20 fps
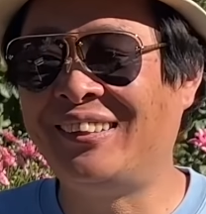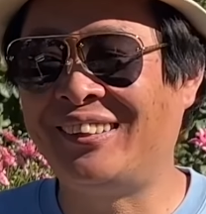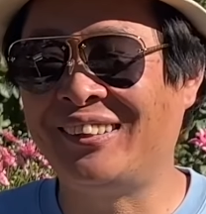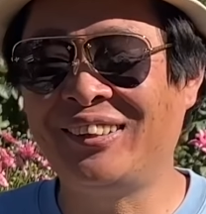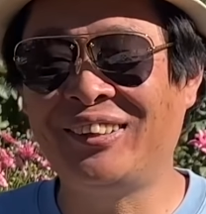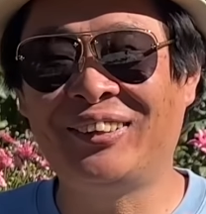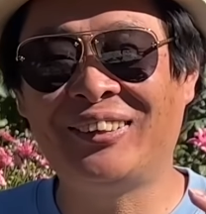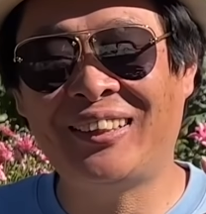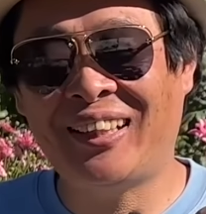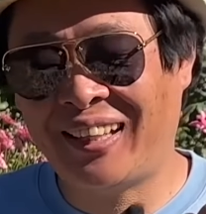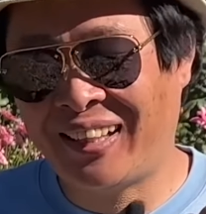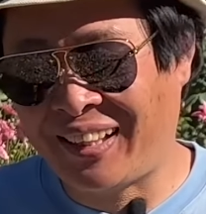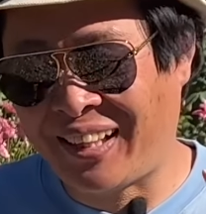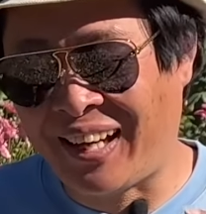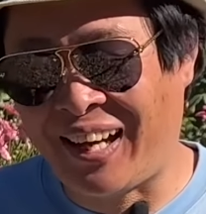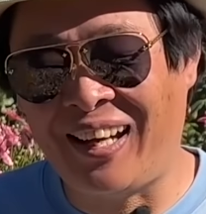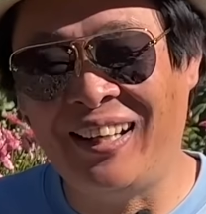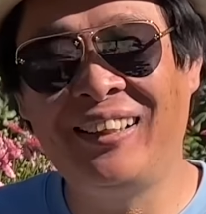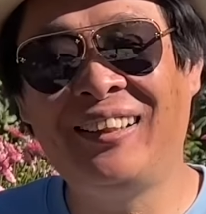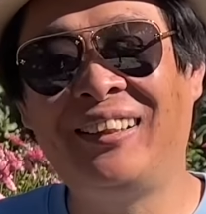只有在
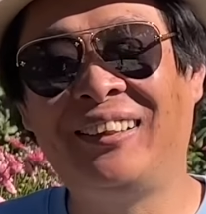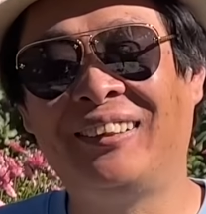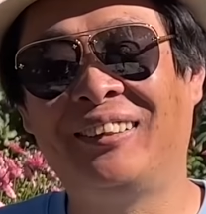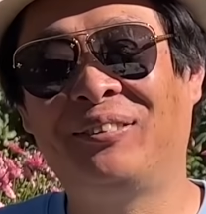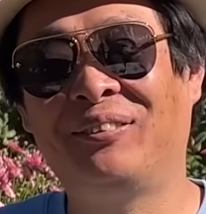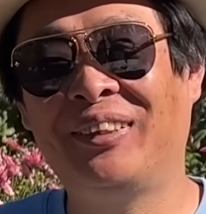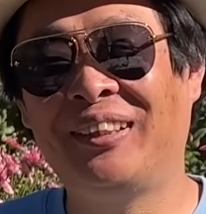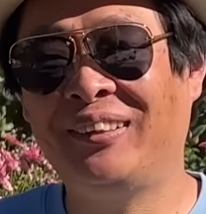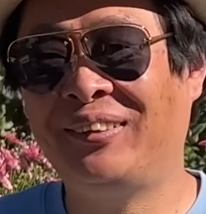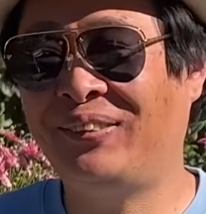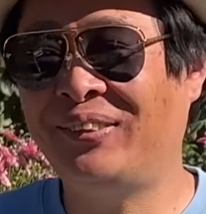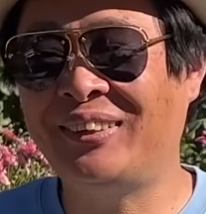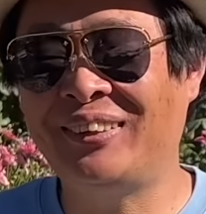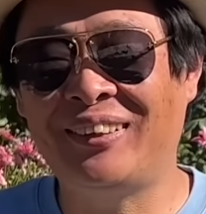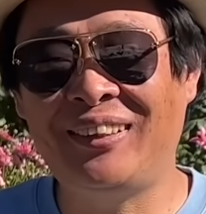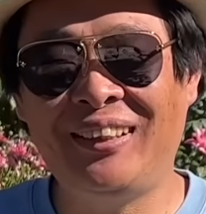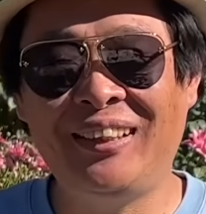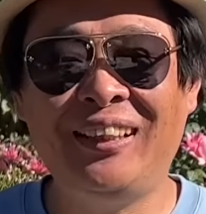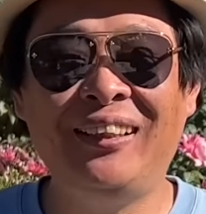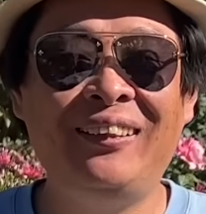寒冷、非或
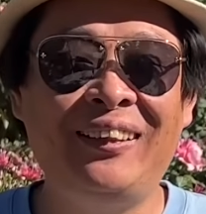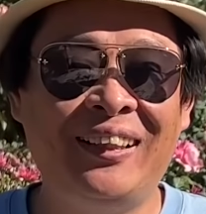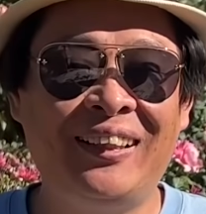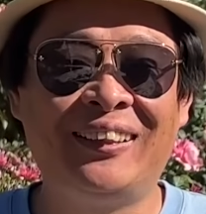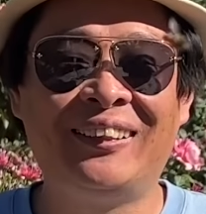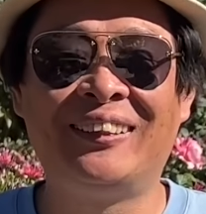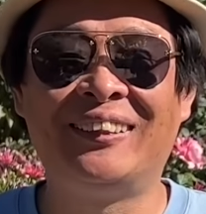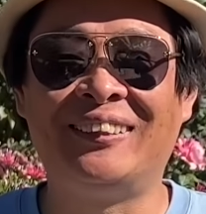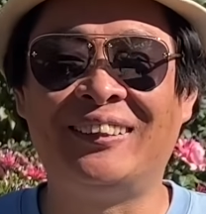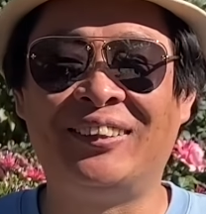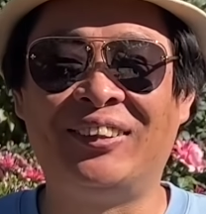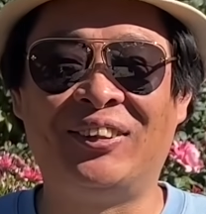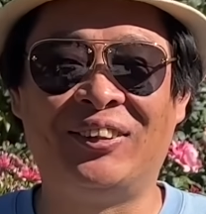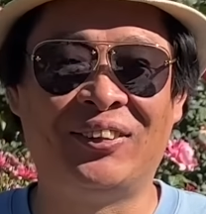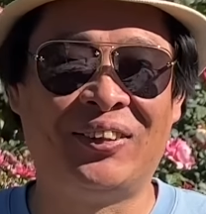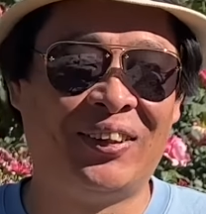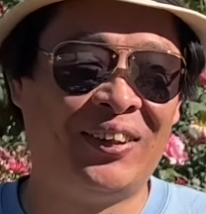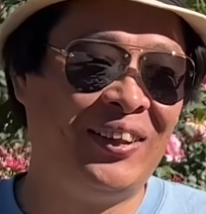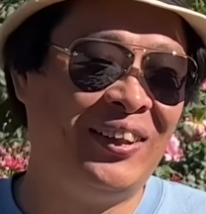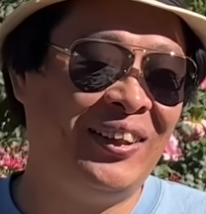者阴天的时
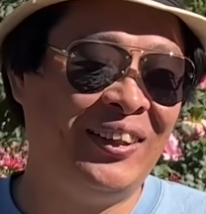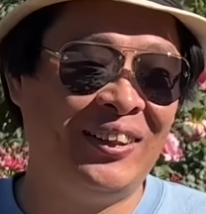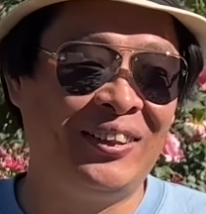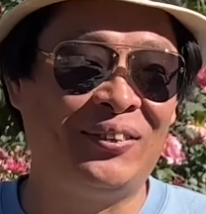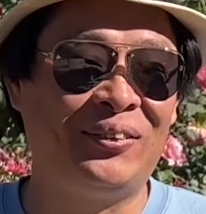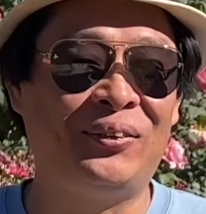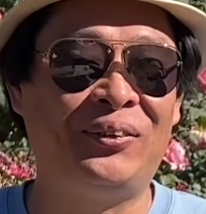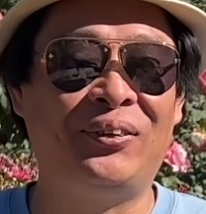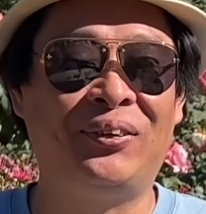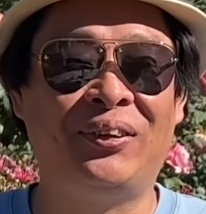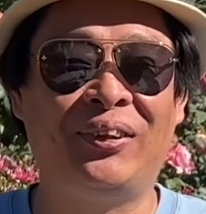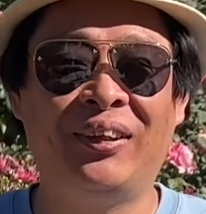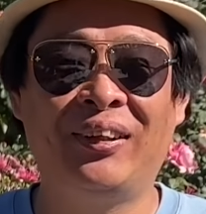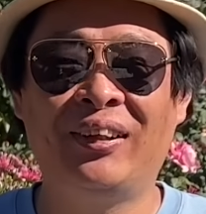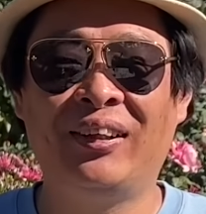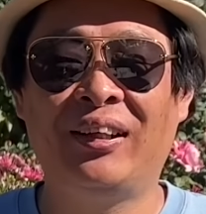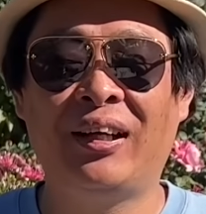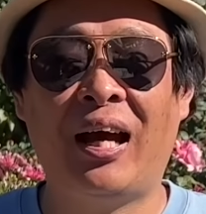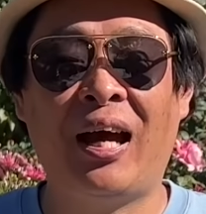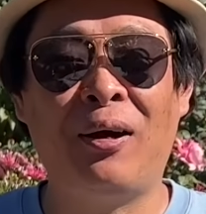候出去，
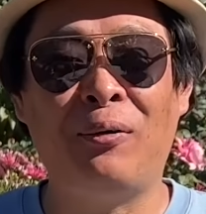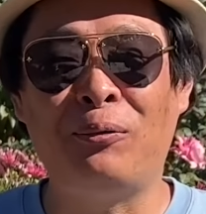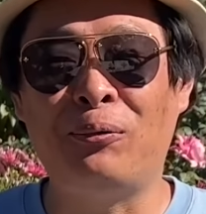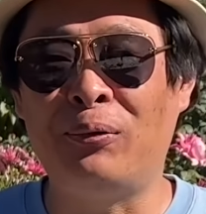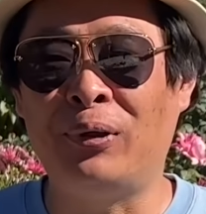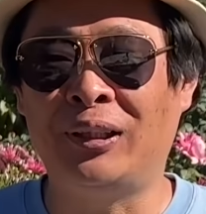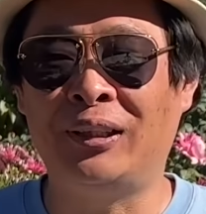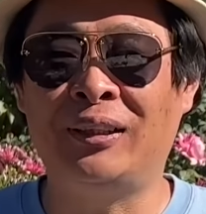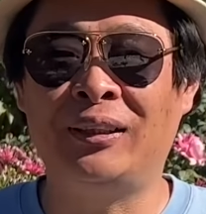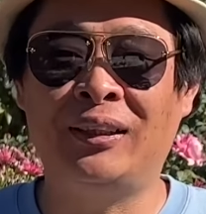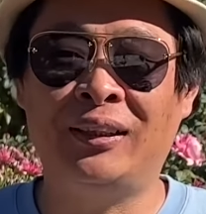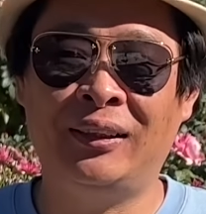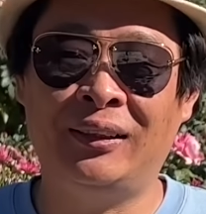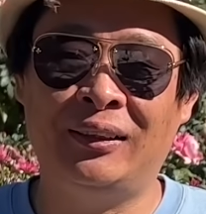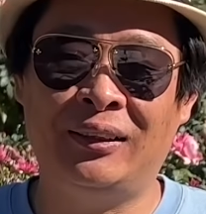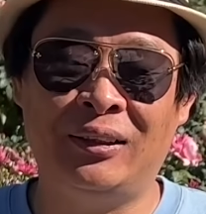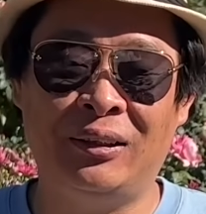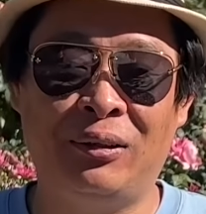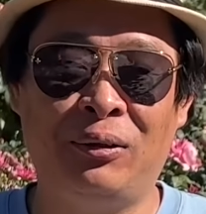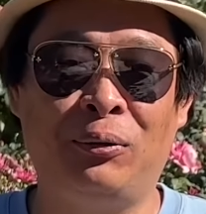按我的那
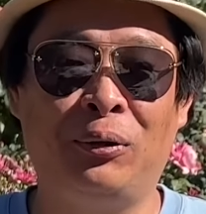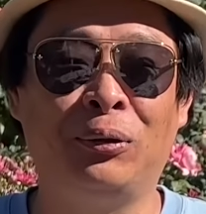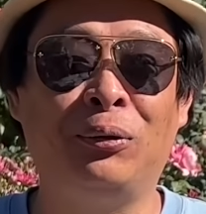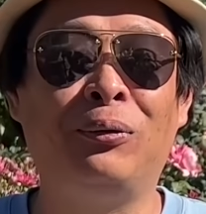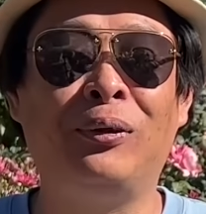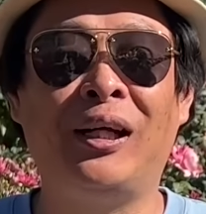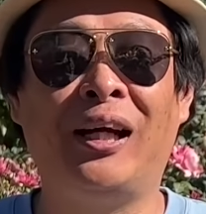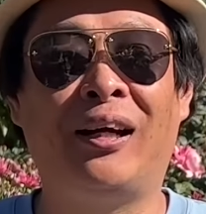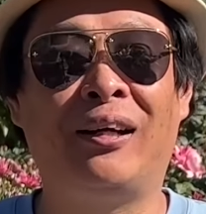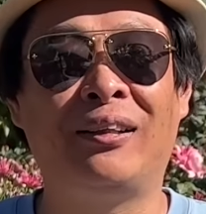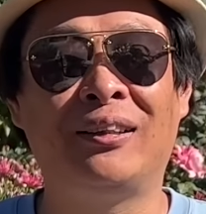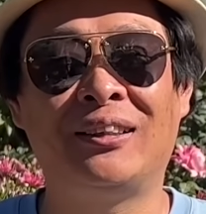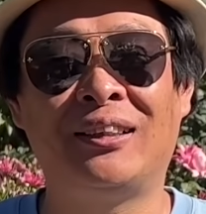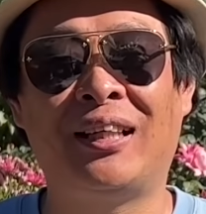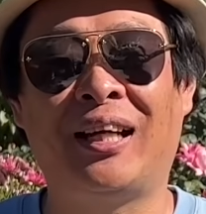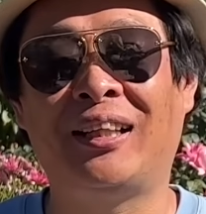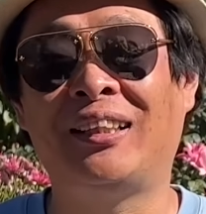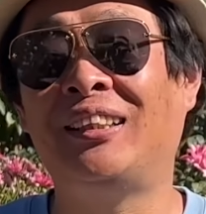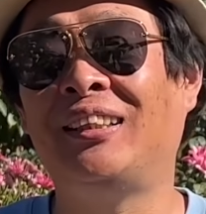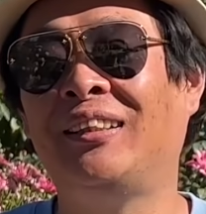个活动量
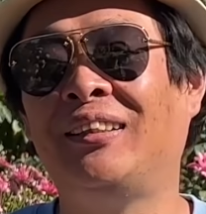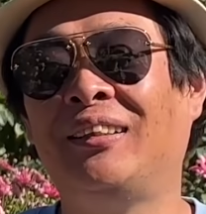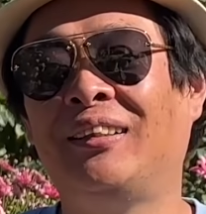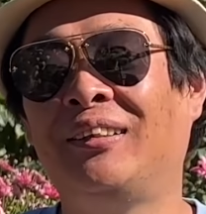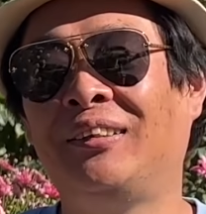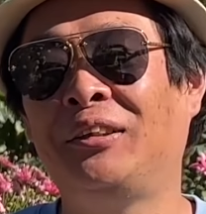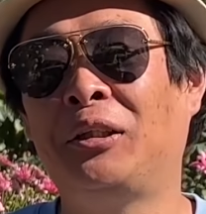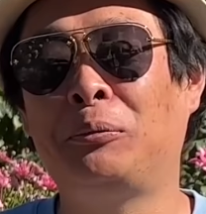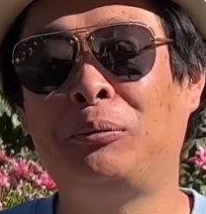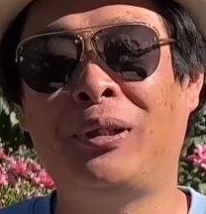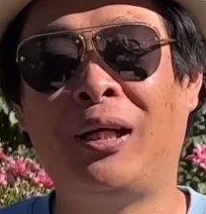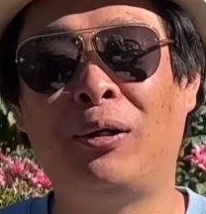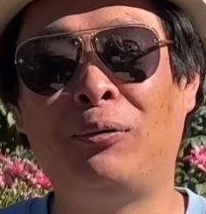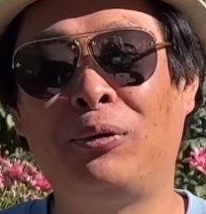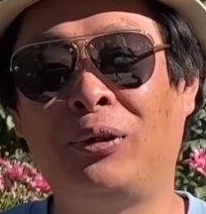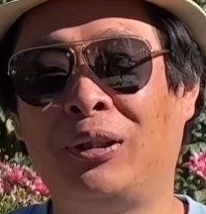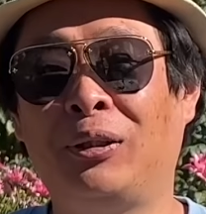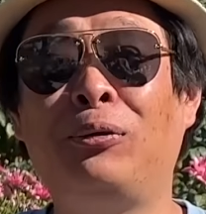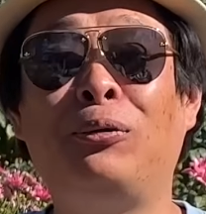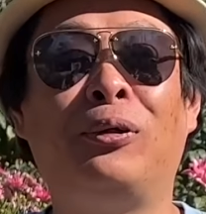才行。要不然
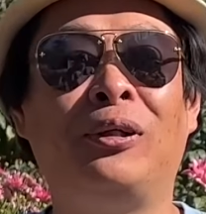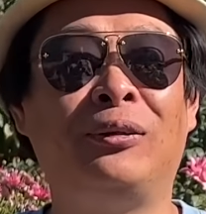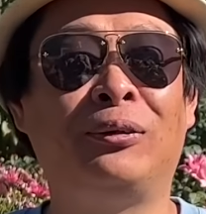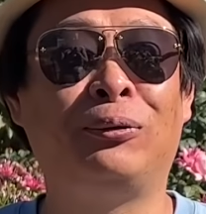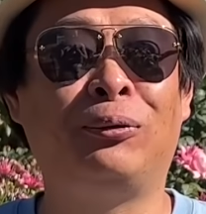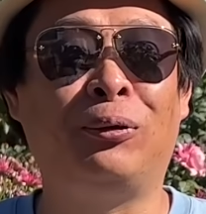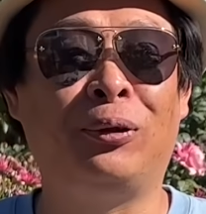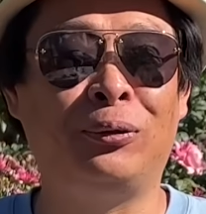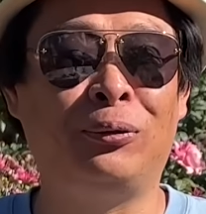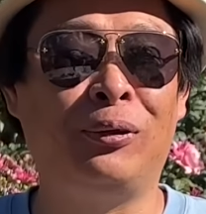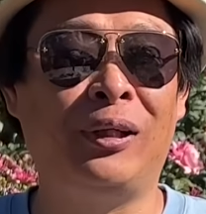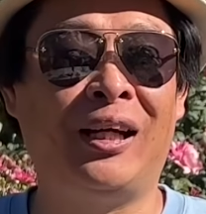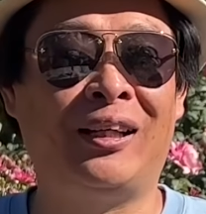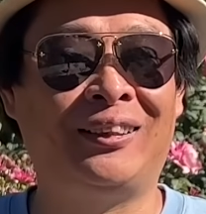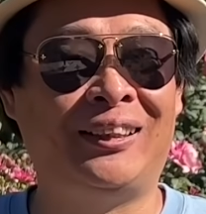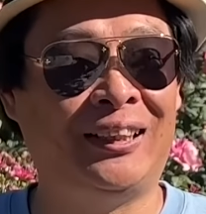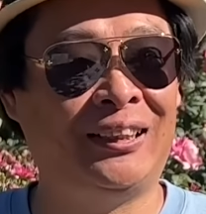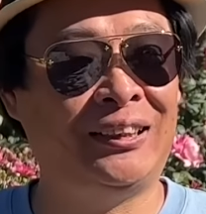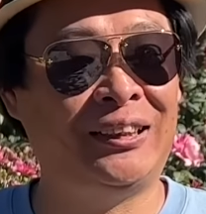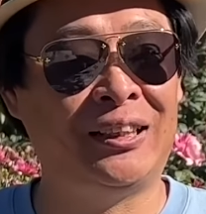我的活活动量
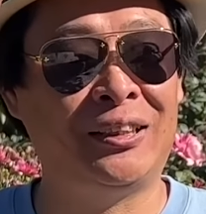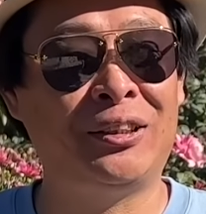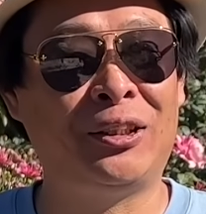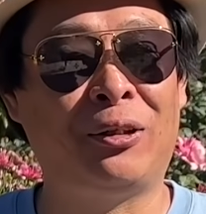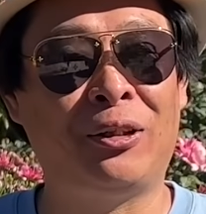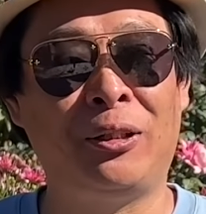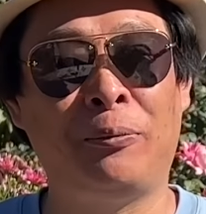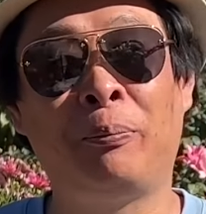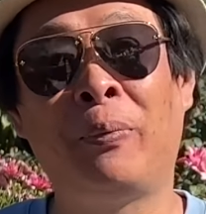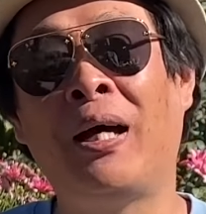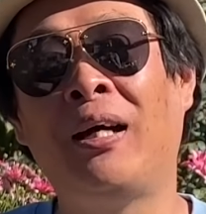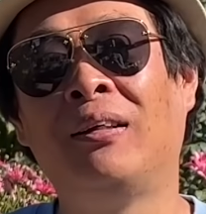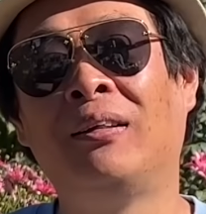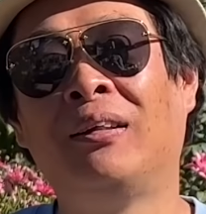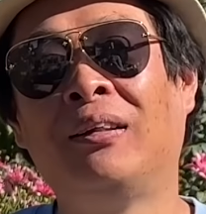得减少一半，